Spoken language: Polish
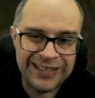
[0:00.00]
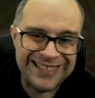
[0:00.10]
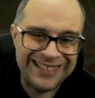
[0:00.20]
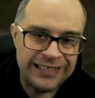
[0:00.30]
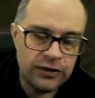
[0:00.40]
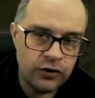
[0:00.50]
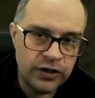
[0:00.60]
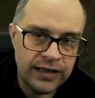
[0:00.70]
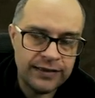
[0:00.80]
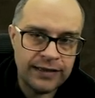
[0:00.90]
się tylko
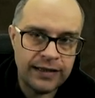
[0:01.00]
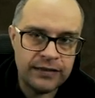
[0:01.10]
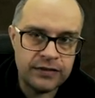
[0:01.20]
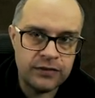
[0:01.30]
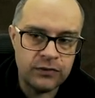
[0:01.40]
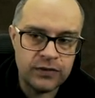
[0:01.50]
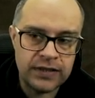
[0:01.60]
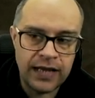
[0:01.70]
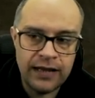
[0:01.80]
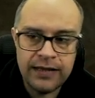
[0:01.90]
jedna
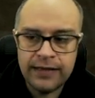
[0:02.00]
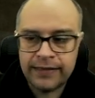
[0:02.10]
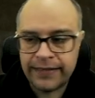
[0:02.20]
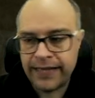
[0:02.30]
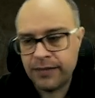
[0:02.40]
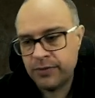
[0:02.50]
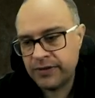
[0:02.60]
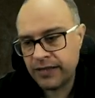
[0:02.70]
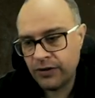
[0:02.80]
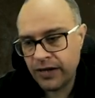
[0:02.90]
instrukcja, tak jakby
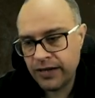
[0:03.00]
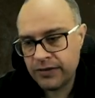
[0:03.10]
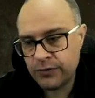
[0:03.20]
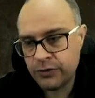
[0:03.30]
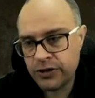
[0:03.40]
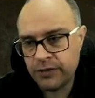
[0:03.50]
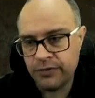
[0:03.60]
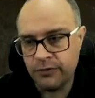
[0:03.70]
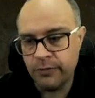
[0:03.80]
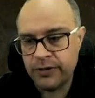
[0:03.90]
tego else już nie
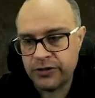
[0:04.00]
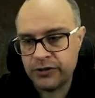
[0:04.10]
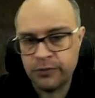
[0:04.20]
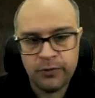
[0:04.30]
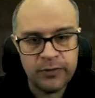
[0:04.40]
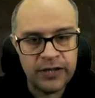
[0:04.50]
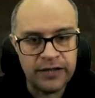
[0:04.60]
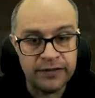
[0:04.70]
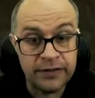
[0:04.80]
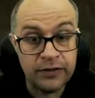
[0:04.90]
było, będzie to
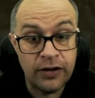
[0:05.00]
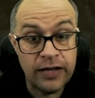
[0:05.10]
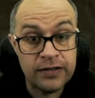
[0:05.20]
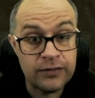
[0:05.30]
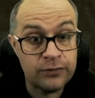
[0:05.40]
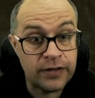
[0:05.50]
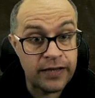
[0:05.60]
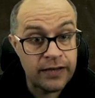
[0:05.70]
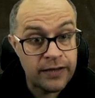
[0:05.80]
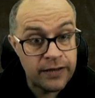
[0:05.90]
pominięte. Tego else
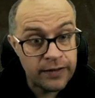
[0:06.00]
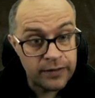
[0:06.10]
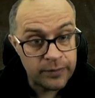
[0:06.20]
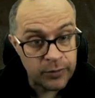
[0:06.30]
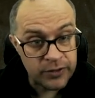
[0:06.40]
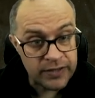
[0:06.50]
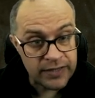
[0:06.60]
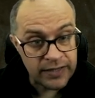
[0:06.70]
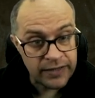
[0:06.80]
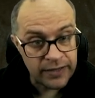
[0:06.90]
tutaj
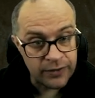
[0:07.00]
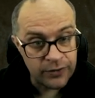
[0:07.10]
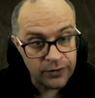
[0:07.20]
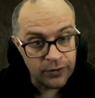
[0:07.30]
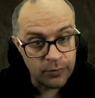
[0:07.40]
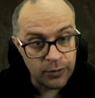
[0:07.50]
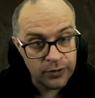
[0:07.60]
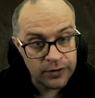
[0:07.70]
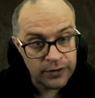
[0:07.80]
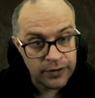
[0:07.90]
potencjalnego
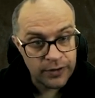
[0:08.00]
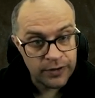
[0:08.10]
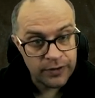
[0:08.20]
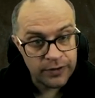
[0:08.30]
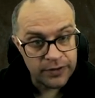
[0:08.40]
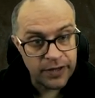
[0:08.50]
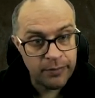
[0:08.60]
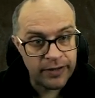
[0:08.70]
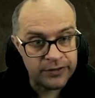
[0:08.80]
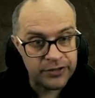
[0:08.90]
obok nie
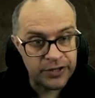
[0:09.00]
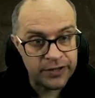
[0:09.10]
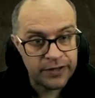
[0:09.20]
będzie.